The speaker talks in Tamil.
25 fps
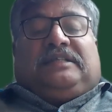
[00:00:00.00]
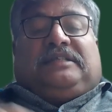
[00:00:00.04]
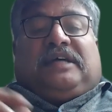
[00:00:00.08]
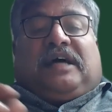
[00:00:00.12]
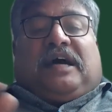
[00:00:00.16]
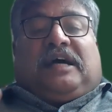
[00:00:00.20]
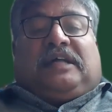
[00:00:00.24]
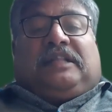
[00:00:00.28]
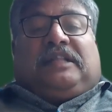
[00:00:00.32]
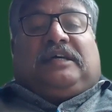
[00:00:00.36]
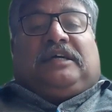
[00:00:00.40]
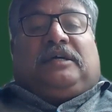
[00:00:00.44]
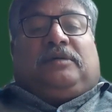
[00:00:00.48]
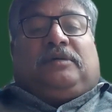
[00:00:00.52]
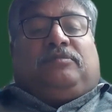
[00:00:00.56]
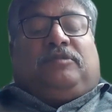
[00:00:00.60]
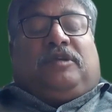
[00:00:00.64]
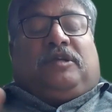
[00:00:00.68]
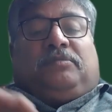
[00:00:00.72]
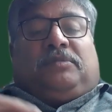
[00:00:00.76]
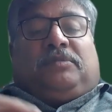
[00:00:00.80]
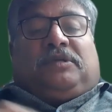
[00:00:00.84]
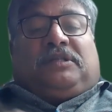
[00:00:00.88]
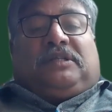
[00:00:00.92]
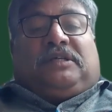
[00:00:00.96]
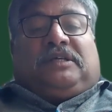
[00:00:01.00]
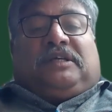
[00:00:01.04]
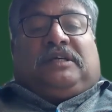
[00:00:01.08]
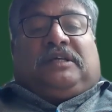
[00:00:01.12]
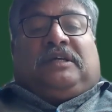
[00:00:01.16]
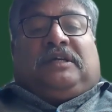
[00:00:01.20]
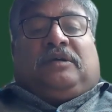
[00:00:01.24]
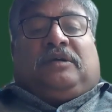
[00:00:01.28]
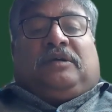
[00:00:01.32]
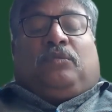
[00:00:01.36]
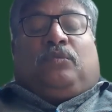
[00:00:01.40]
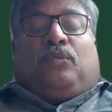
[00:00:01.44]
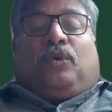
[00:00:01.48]
ஜாதகம் என்பது
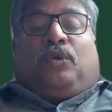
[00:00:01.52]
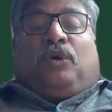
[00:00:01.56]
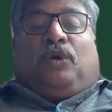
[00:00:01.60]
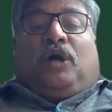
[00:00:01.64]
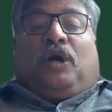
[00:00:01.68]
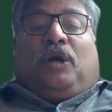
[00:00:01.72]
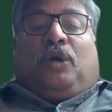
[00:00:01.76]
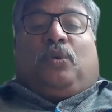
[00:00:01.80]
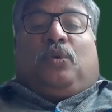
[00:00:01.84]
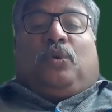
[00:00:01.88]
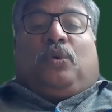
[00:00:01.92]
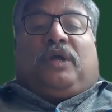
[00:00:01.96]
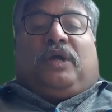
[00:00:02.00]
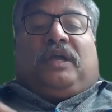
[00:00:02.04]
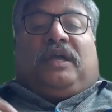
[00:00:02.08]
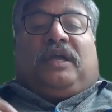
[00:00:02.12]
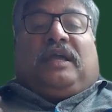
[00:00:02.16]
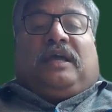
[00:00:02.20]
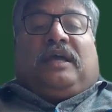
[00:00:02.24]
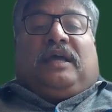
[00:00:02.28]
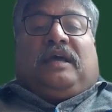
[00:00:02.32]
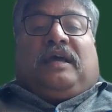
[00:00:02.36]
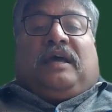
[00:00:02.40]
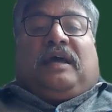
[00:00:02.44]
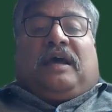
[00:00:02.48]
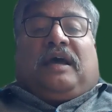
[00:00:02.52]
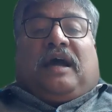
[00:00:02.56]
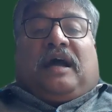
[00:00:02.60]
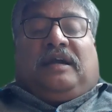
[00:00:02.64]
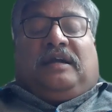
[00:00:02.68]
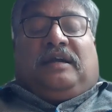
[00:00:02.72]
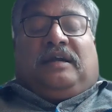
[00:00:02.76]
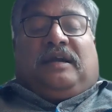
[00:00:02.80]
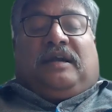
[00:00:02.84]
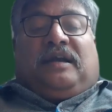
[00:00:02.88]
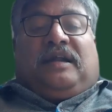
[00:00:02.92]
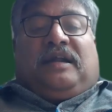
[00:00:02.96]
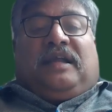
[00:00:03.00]
உங்களுடைய
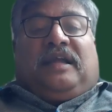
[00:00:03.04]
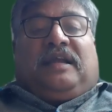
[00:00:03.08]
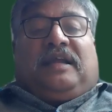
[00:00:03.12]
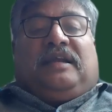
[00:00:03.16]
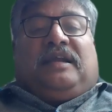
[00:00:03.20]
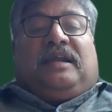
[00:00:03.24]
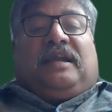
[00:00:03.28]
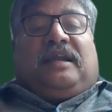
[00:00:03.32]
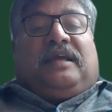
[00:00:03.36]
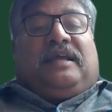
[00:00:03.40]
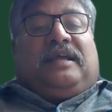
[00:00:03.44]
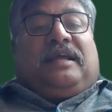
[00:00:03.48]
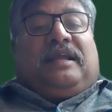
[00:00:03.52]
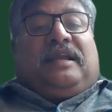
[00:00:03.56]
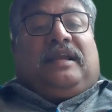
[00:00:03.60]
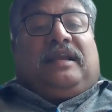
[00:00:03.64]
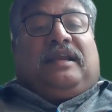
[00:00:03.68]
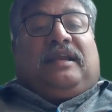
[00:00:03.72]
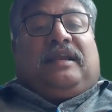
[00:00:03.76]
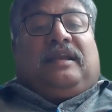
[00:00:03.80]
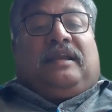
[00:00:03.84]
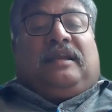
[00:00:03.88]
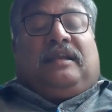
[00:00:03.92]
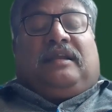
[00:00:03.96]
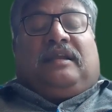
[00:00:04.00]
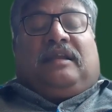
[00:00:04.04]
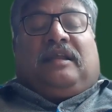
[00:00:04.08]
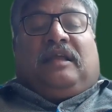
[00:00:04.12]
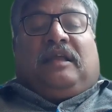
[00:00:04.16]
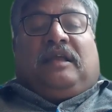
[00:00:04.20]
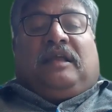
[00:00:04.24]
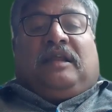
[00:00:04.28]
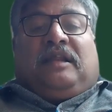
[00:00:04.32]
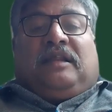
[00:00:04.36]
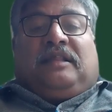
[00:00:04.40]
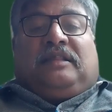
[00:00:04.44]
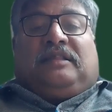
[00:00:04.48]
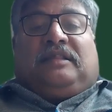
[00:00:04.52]
அன்றைய நிலையில்
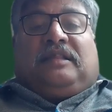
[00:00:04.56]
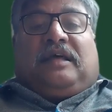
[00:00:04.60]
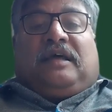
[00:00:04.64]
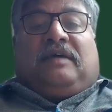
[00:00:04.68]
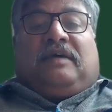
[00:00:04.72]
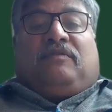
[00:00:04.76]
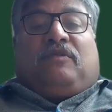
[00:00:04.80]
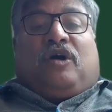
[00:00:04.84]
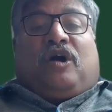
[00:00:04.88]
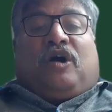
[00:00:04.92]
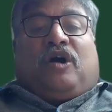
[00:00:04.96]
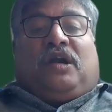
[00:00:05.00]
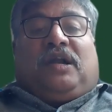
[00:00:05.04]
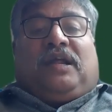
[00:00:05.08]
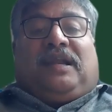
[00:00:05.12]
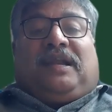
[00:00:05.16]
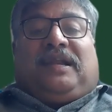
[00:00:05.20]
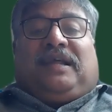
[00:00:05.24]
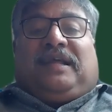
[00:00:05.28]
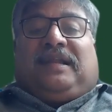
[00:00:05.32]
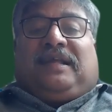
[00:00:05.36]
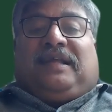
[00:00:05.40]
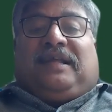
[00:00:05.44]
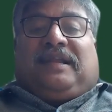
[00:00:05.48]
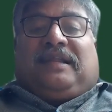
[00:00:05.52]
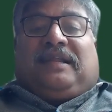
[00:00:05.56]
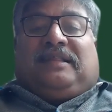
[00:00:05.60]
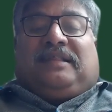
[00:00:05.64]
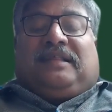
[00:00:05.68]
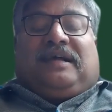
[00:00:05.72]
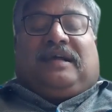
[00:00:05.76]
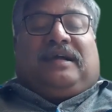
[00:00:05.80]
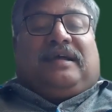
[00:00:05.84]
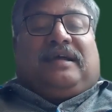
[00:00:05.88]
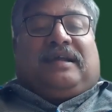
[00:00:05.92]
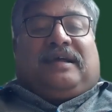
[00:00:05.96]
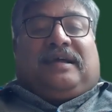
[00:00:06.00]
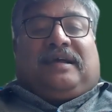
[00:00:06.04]
இருந்த வானிலையில் இருந்த
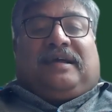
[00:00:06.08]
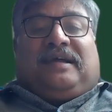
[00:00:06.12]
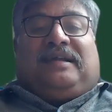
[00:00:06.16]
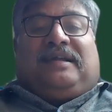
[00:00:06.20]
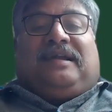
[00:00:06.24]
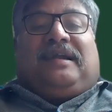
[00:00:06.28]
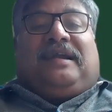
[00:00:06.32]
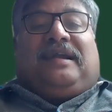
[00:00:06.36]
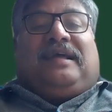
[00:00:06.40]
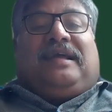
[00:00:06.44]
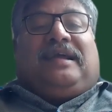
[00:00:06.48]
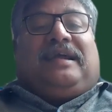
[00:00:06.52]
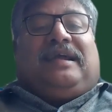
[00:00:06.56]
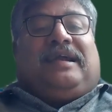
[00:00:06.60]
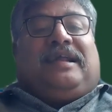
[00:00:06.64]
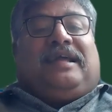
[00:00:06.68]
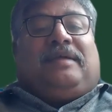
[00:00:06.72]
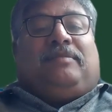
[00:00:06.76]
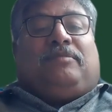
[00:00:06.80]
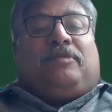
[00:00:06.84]
கிரக நிலைகளை